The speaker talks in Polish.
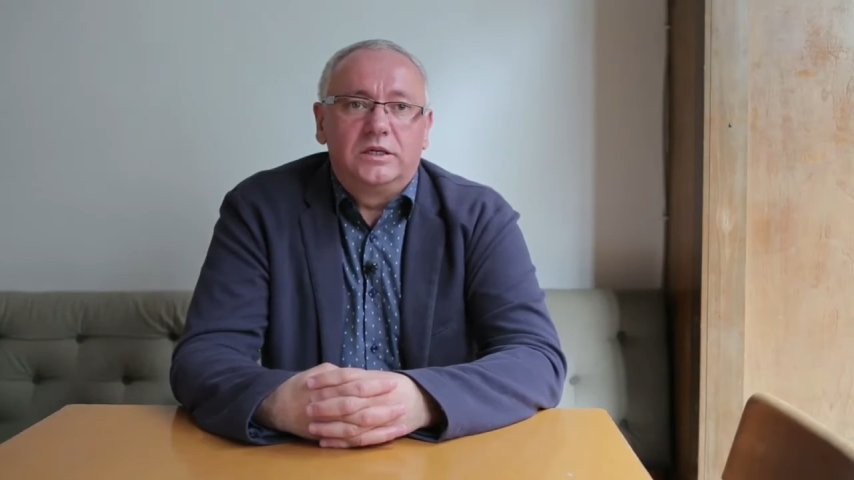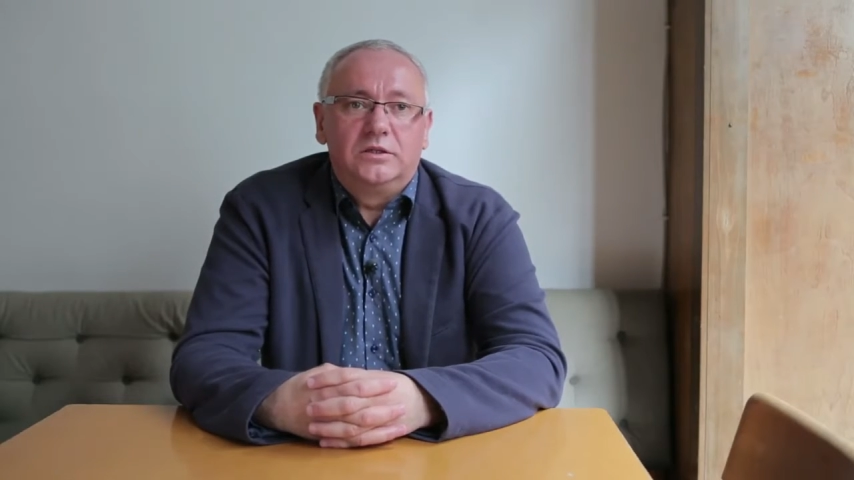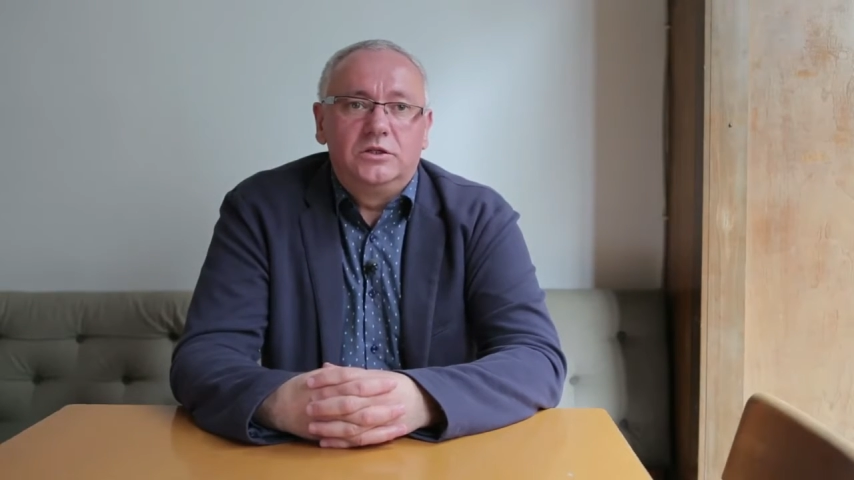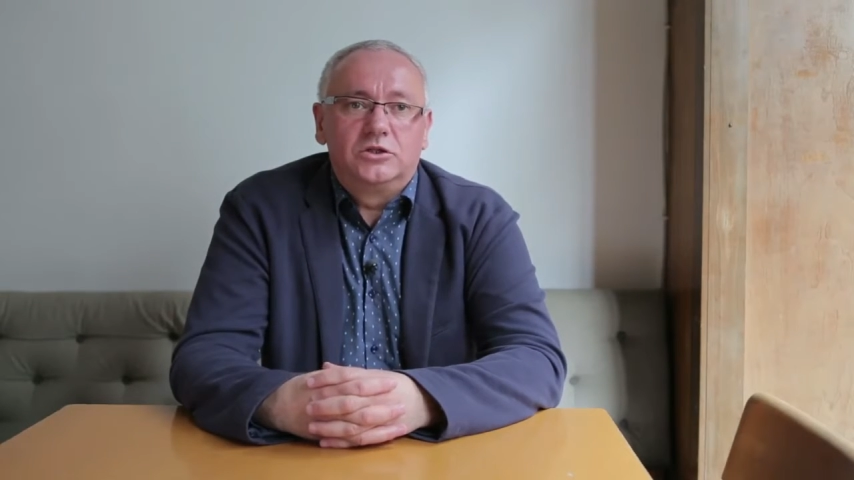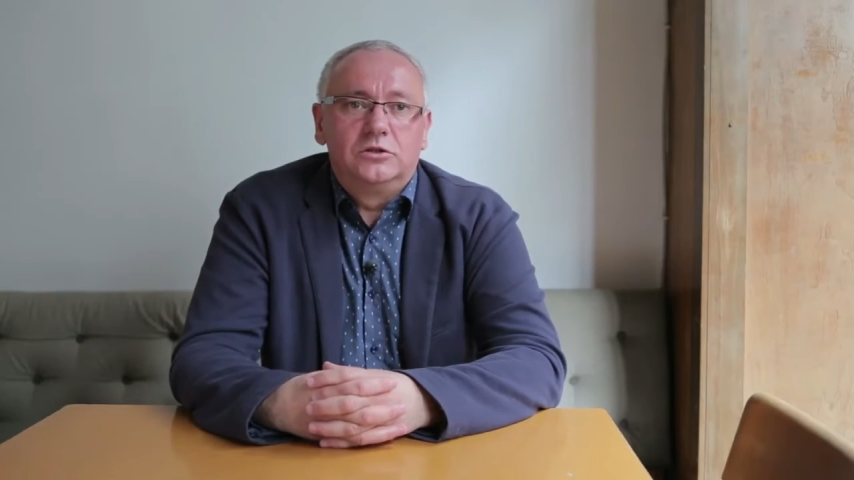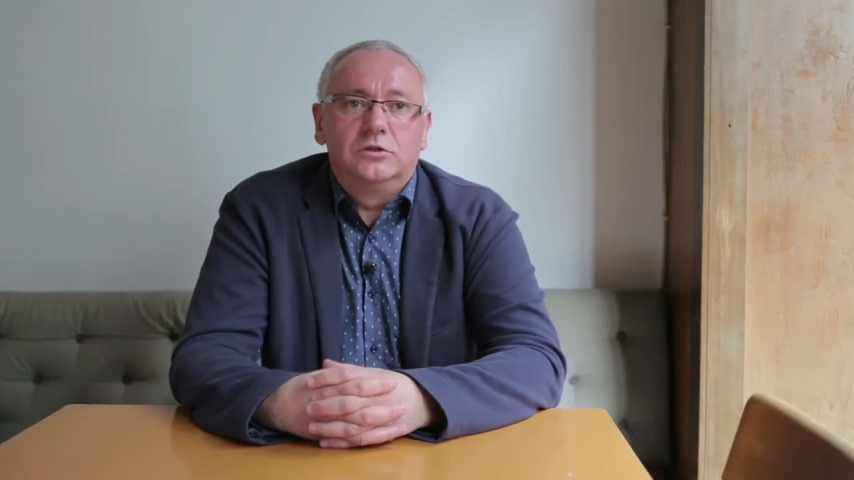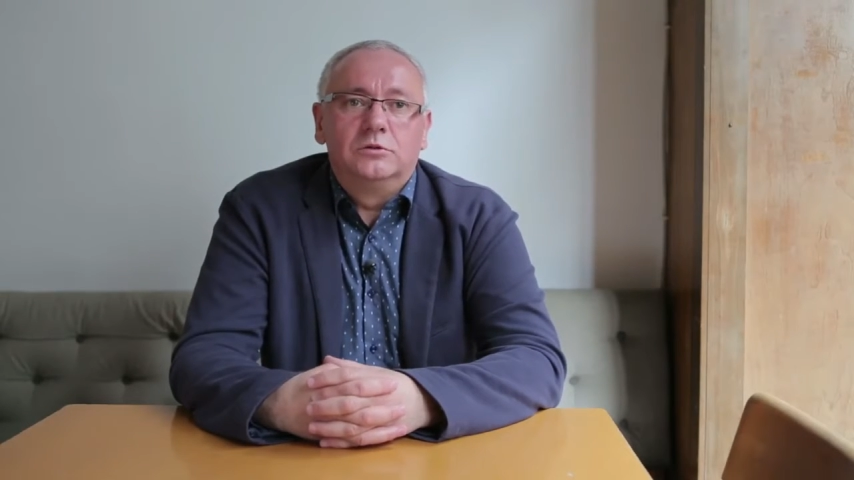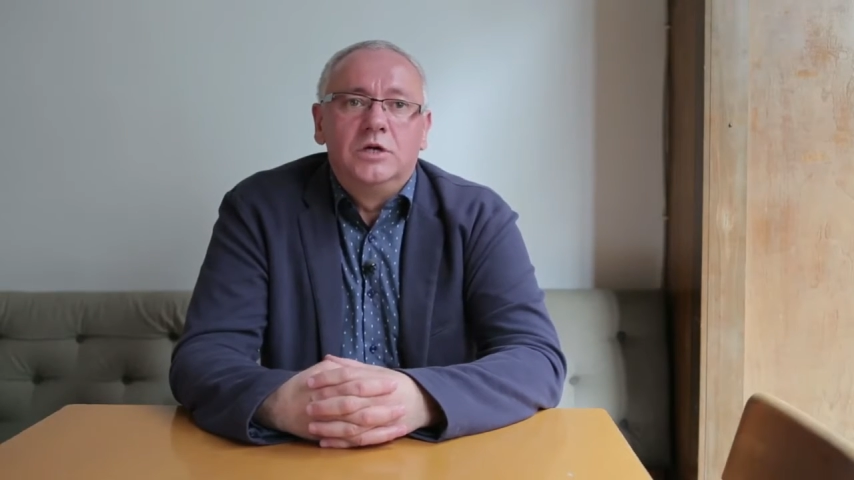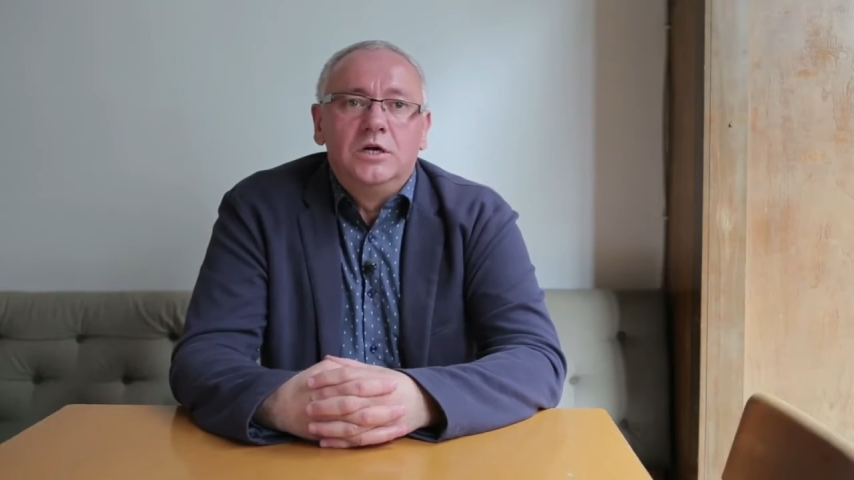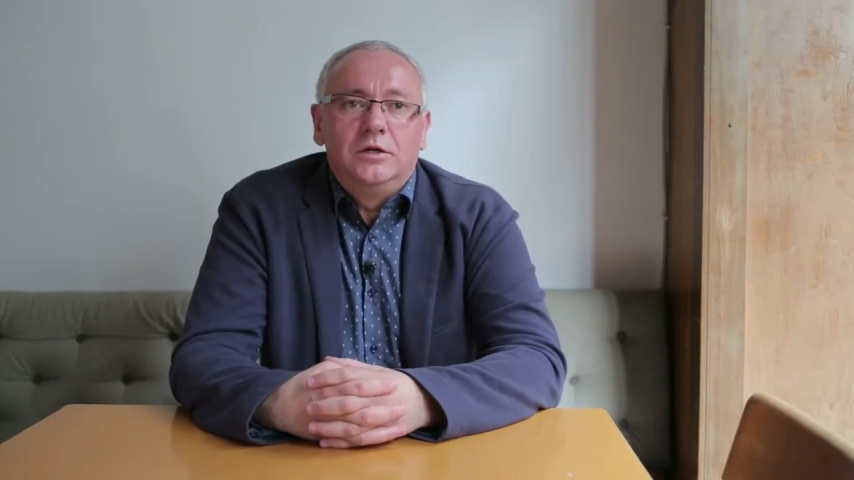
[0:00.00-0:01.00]

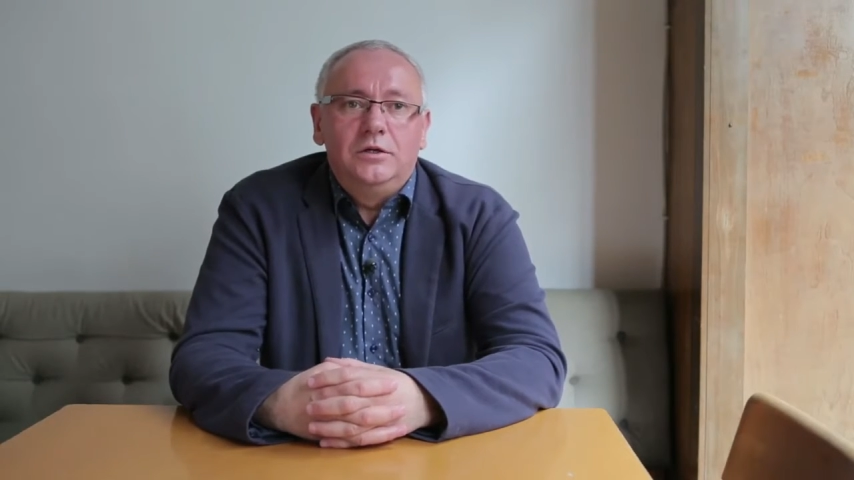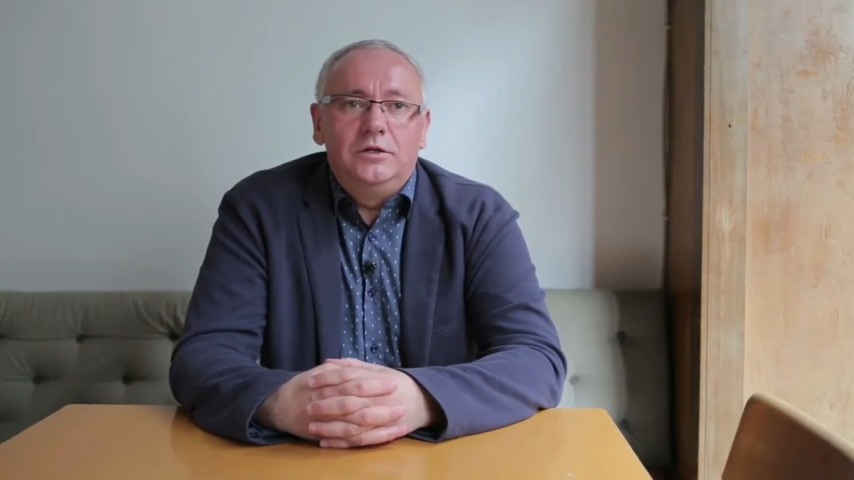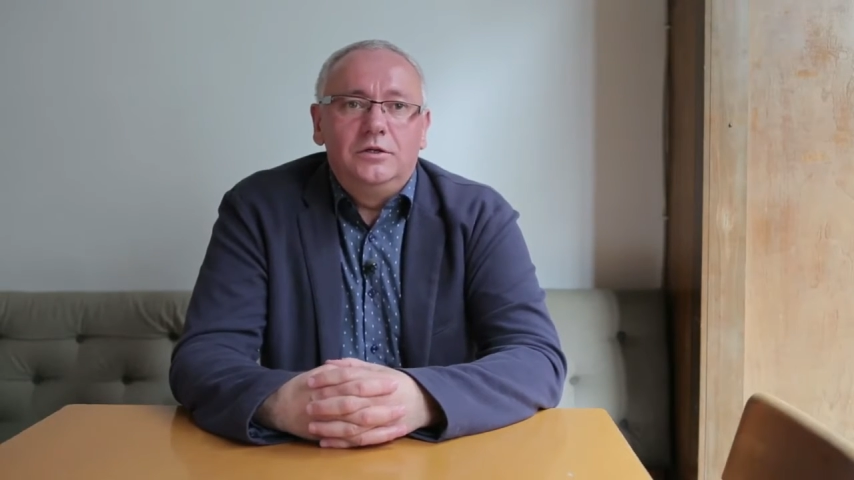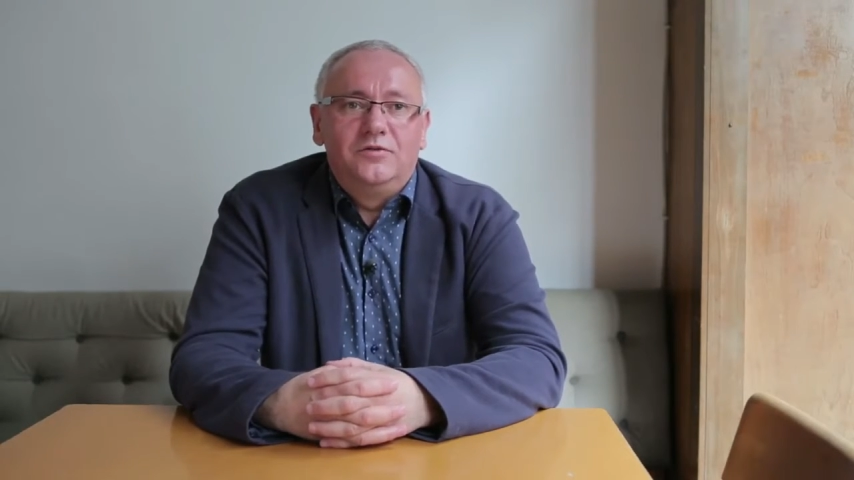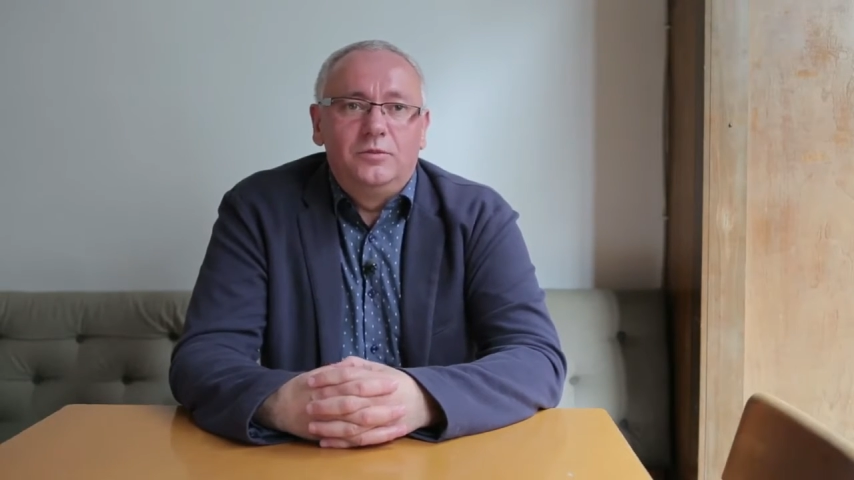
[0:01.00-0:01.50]
krytyczną i